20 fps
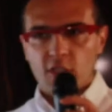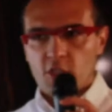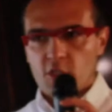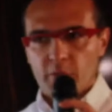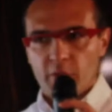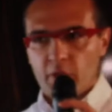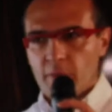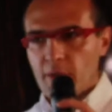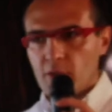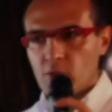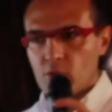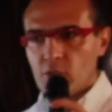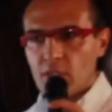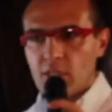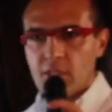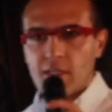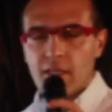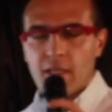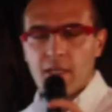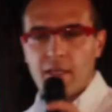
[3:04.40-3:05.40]
che ci permettono di
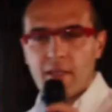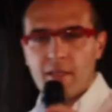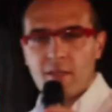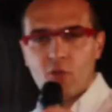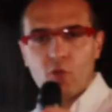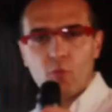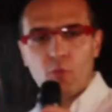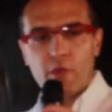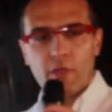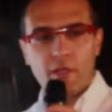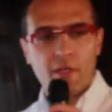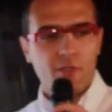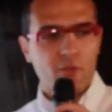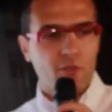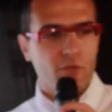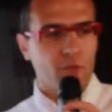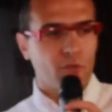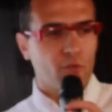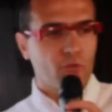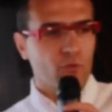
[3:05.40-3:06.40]
entrare in
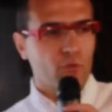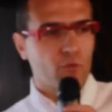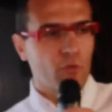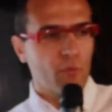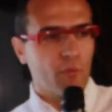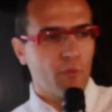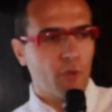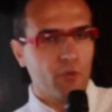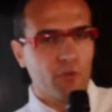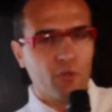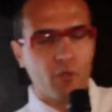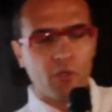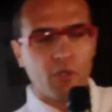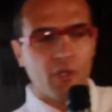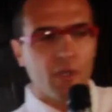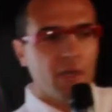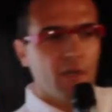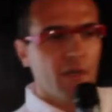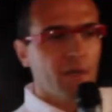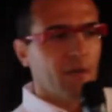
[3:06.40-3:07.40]
comunicazione con tutto il mondo,
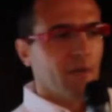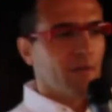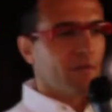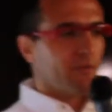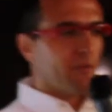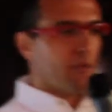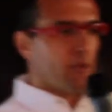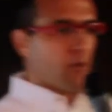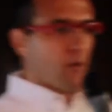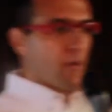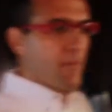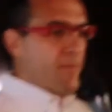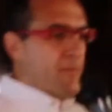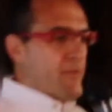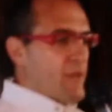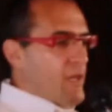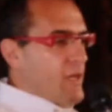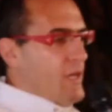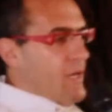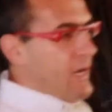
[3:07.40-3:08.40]
fino
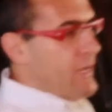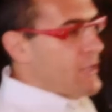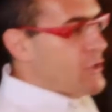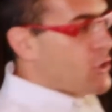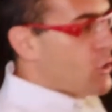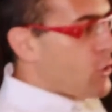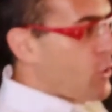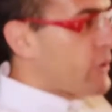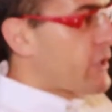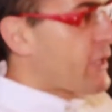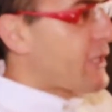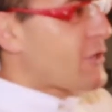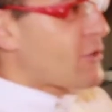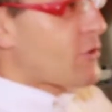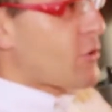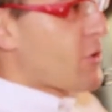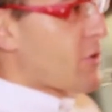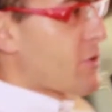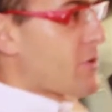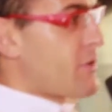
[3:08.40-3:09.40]
ai giochi che
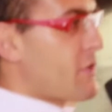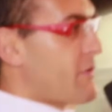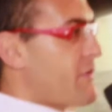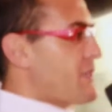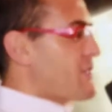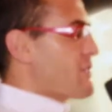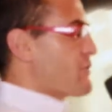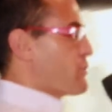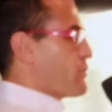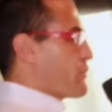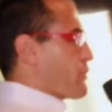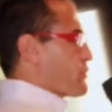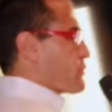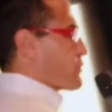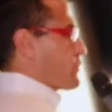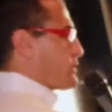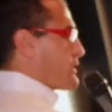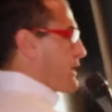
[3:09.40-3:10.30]
sono divisi sul nostro